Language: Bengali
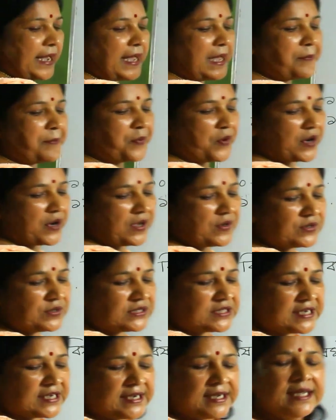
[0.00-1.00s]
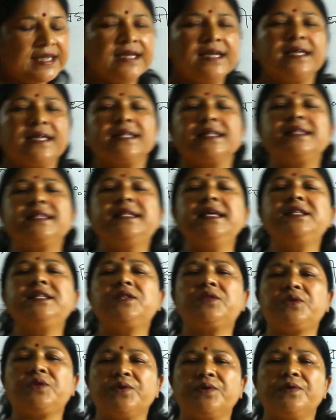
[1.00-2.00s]
এরপরে হচ্ছে
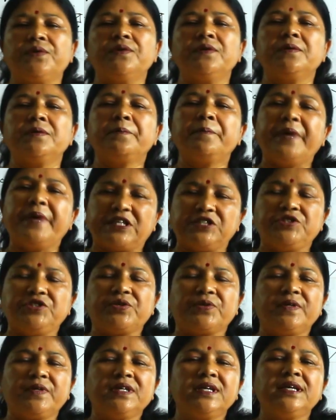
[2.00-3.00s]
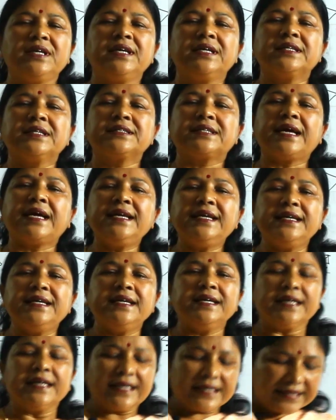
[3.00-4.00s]
দ্বিত্ব ব্যঞ্জন তাহলে
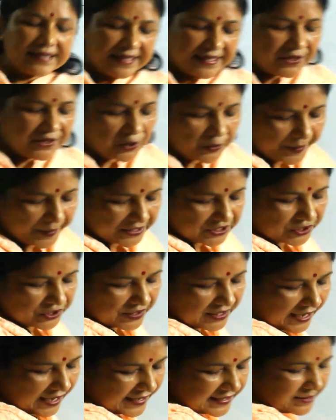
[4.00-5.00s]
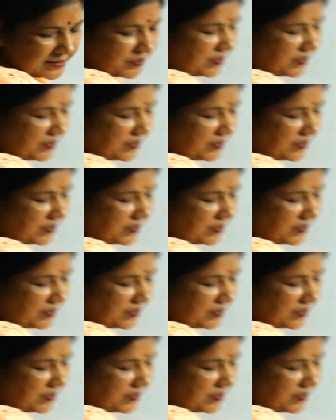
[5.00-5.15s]
দ্বিত্ব ব্যঞ্জন কাকে